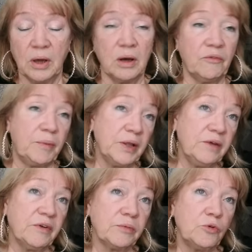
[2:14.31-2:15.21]
Э, вполне
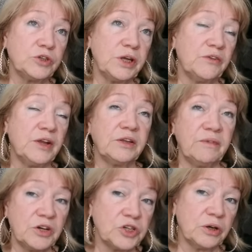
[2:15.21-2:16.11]
возможно, если это
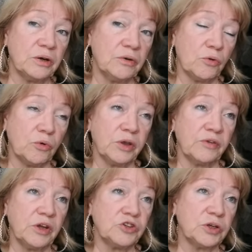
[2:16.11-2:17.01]
ваши руки,
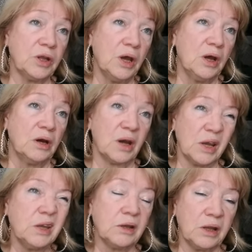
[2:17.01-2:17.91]
значит,
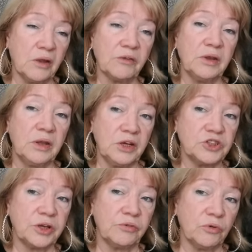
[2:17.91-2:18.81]
какие-то грязные
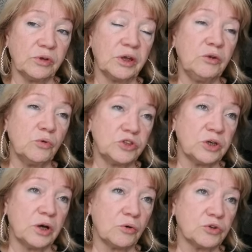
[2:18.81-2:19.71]
делишки все-таки не очень
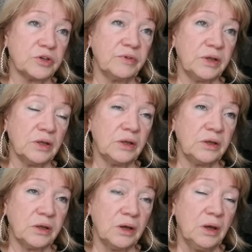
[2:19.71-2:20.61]
хорошие вы
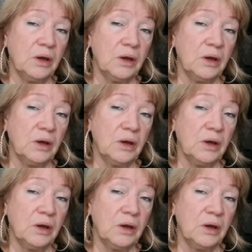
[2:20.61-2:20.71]
делаете.